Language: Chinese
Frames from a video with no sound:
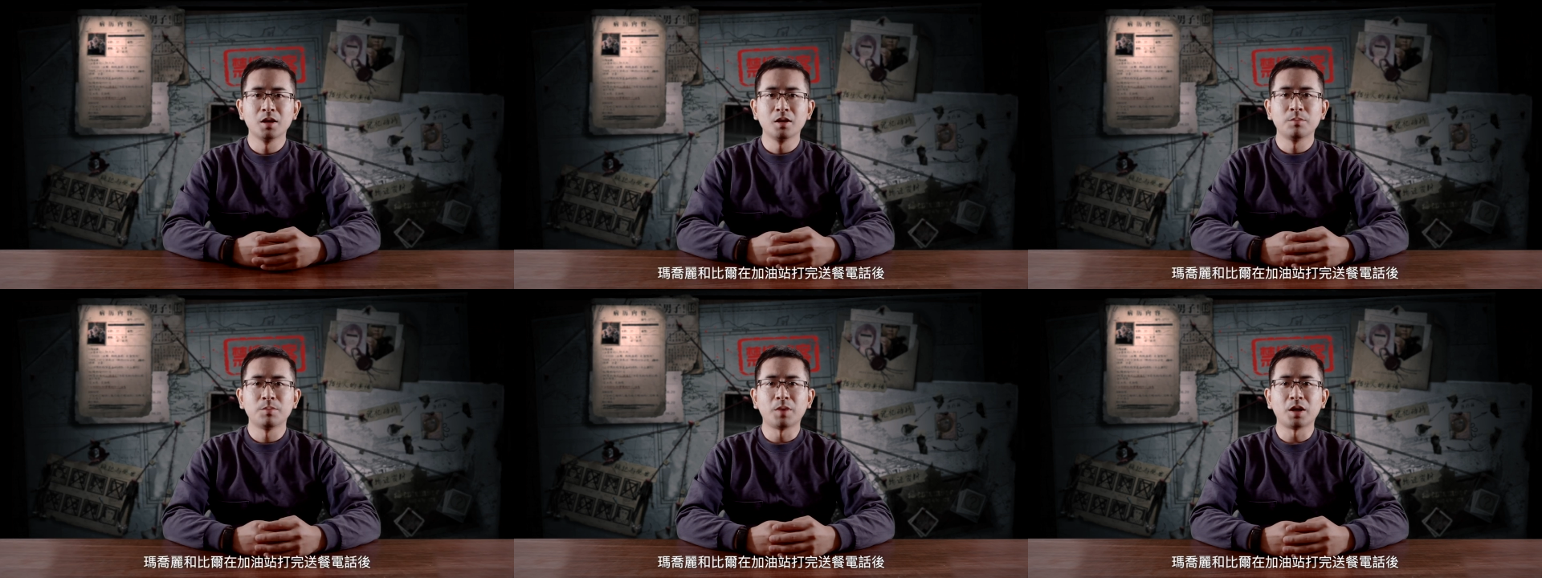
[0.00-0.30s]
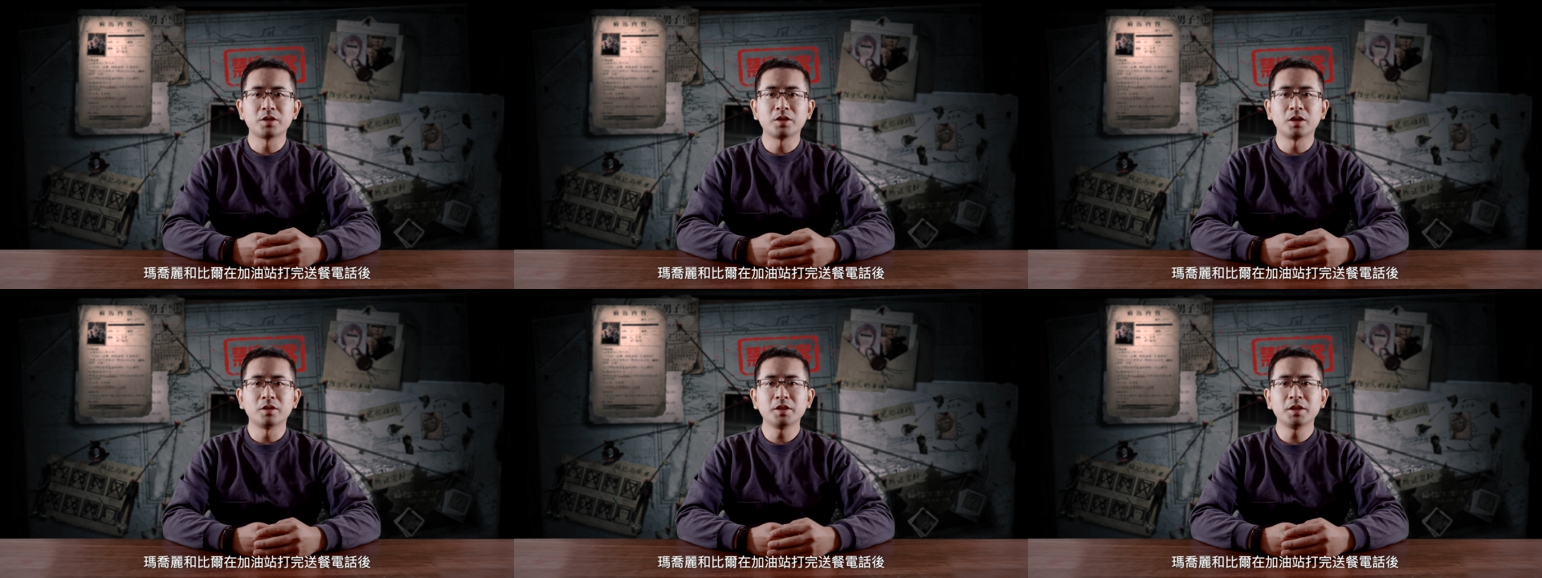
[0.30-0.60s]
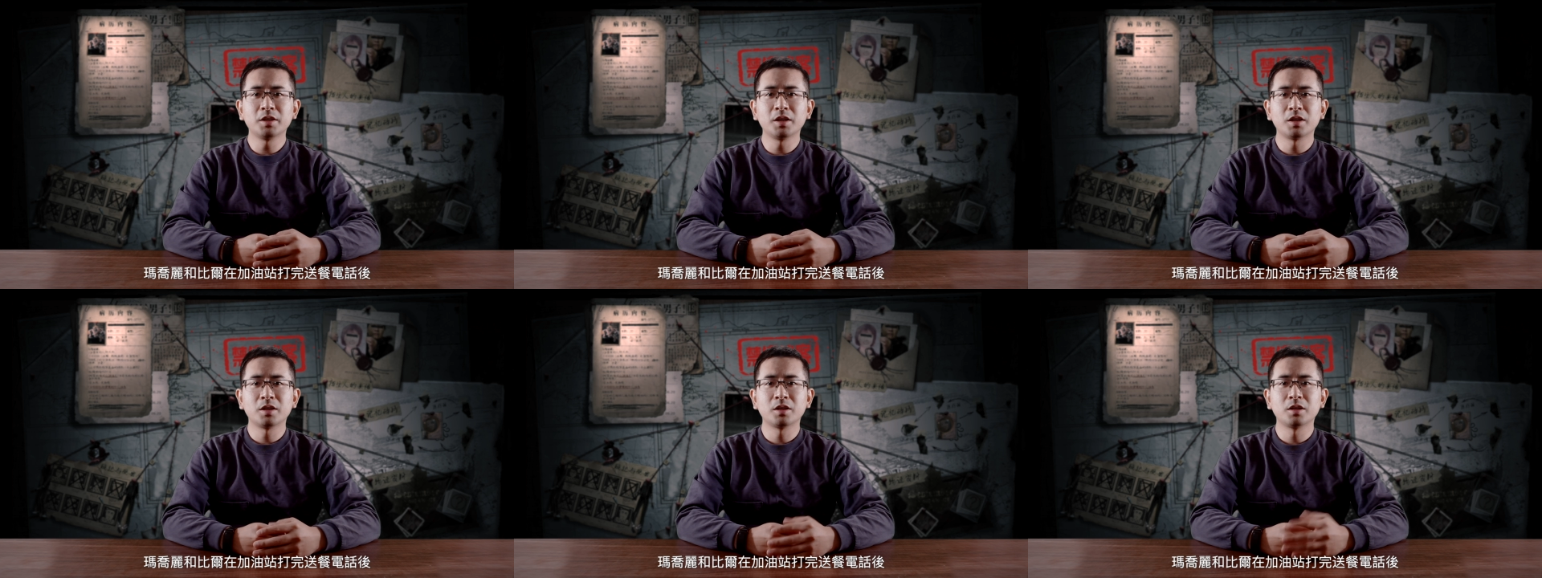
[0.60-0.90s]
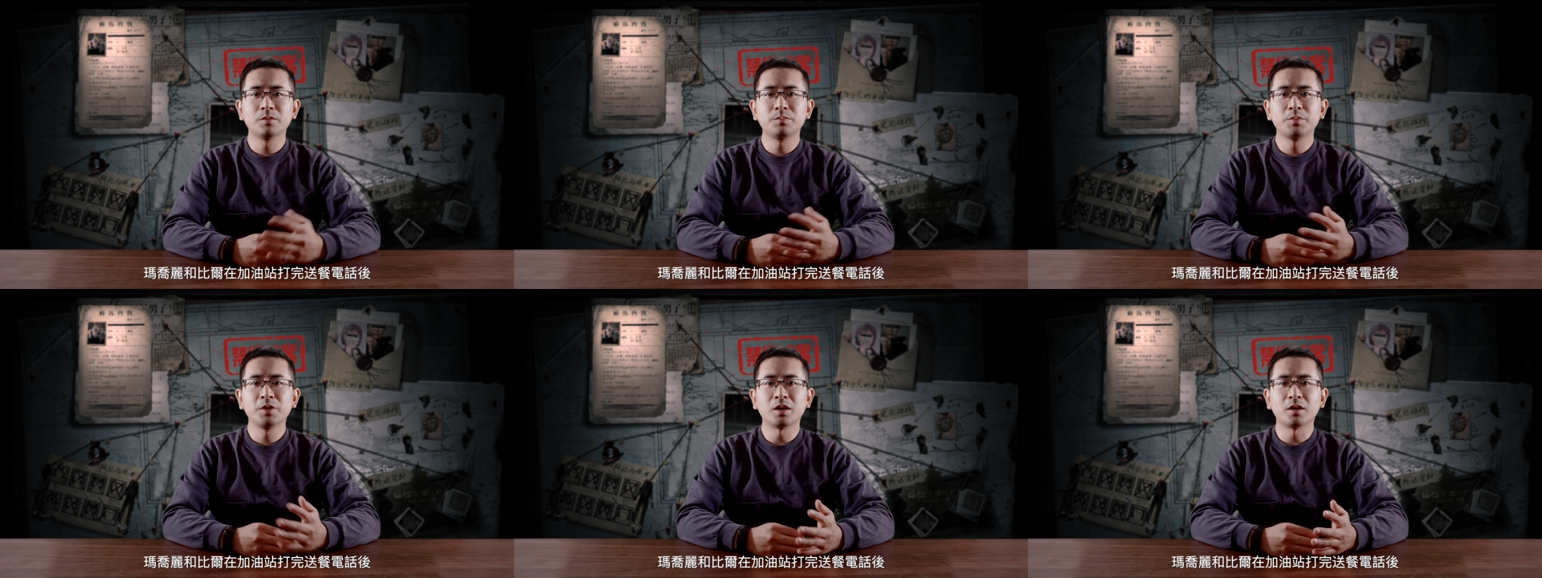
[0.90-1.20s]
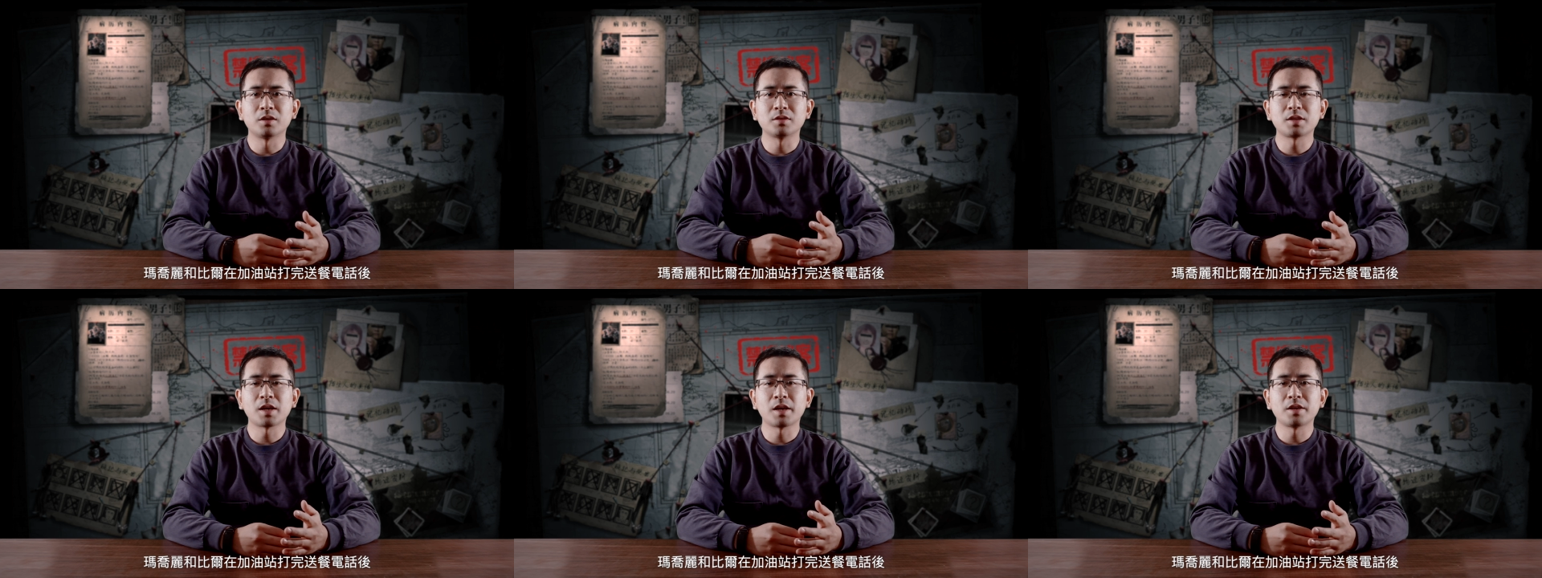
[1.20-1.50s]
马乔利呢和比
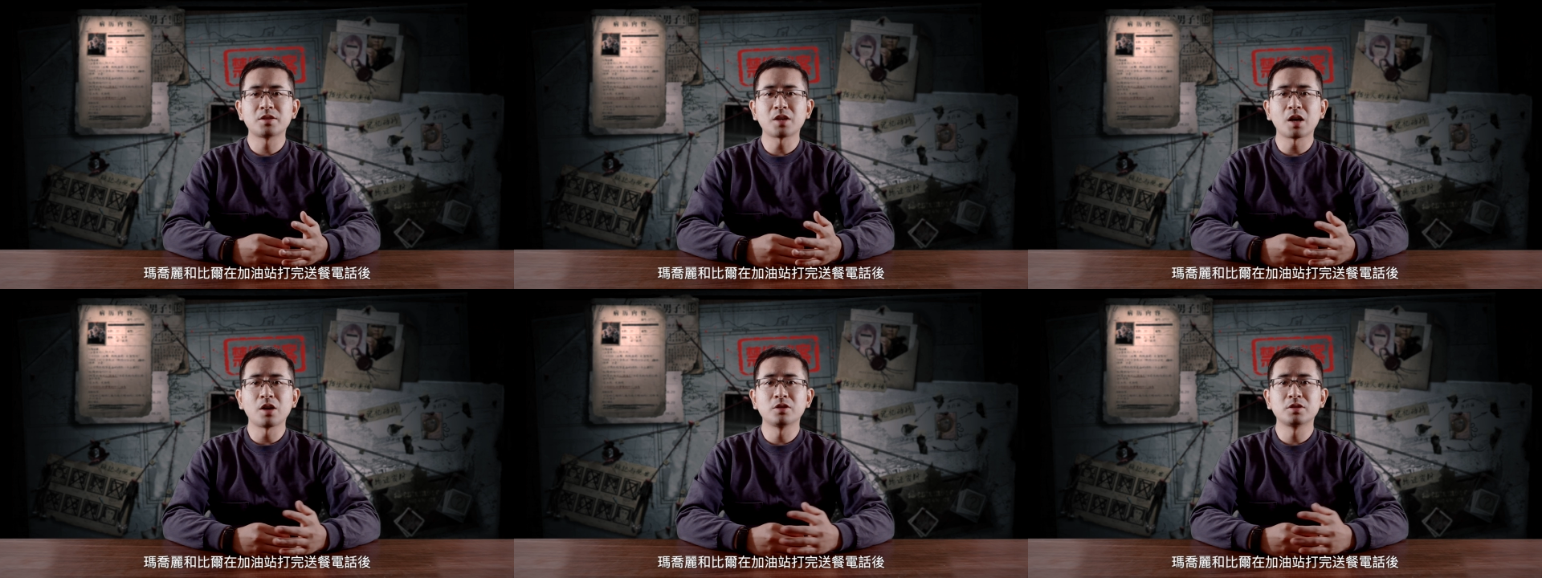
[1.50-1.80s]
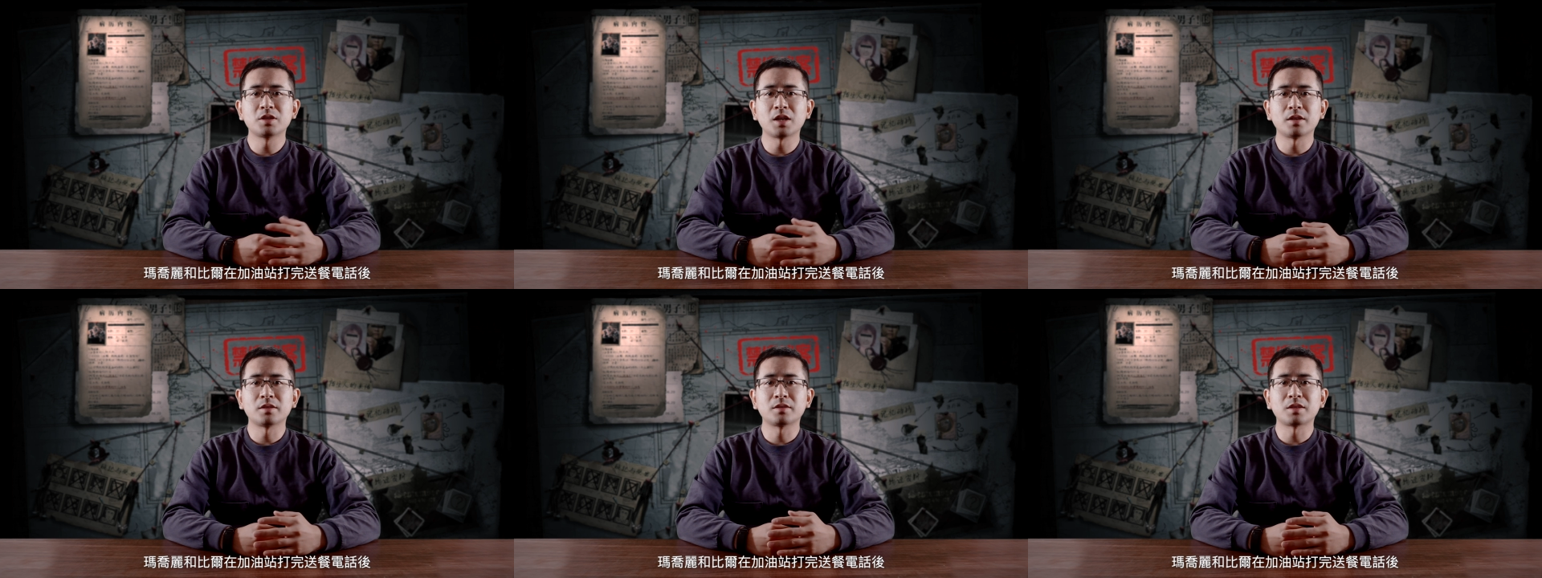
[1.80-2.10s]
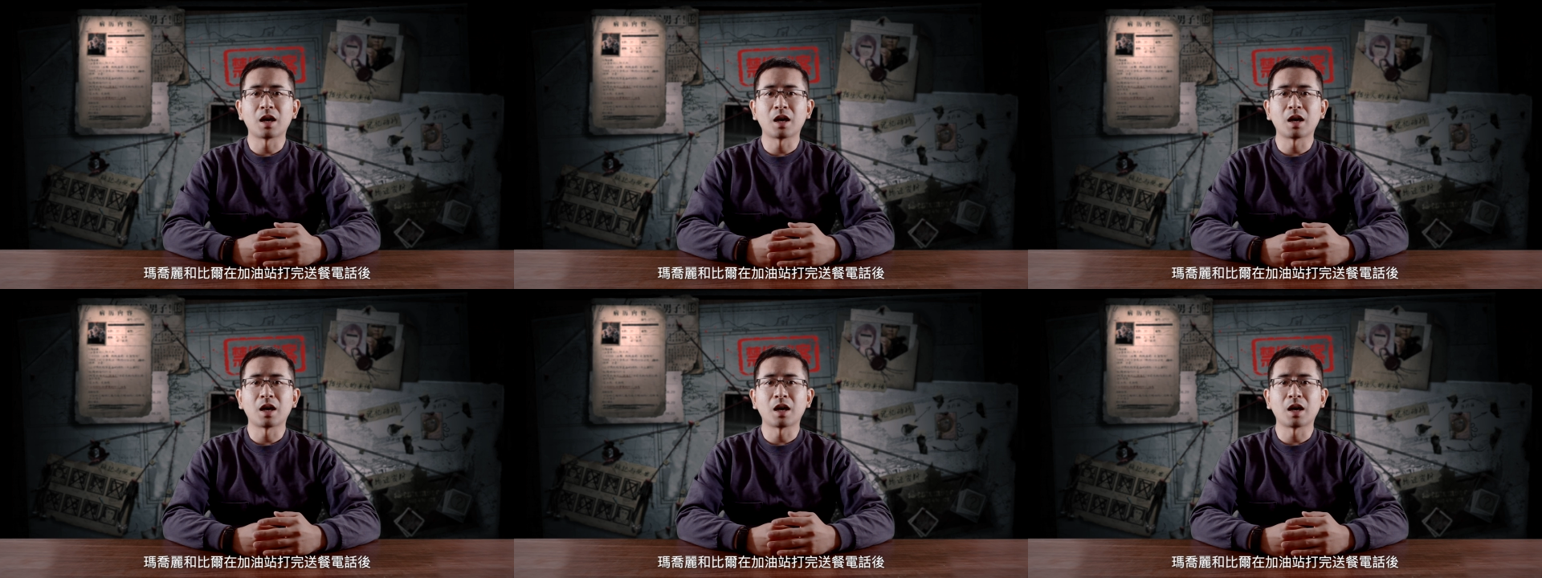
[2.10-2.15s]
尔在加油站